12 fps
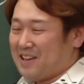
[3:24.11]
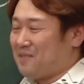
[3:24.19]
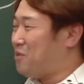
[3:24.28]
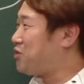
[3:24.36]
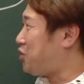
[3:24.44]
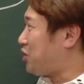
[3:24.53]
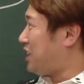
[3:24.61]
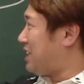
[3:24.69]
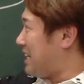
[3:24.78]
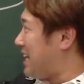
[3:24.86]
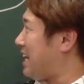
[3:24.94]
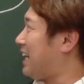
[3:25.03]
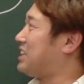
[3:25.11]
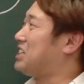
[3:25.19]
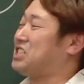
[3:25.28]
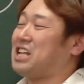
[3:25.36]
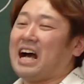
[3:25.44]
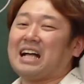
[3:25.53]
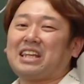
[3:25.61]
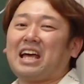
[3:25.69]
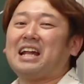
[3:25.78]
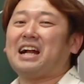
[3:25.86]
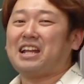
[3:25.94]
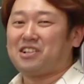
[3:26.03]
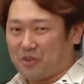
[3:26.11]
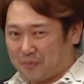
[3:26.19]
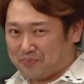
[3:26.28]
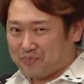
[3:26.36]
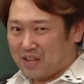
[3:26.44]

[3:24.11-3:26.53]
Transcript: もっと汚い形で与えられるの。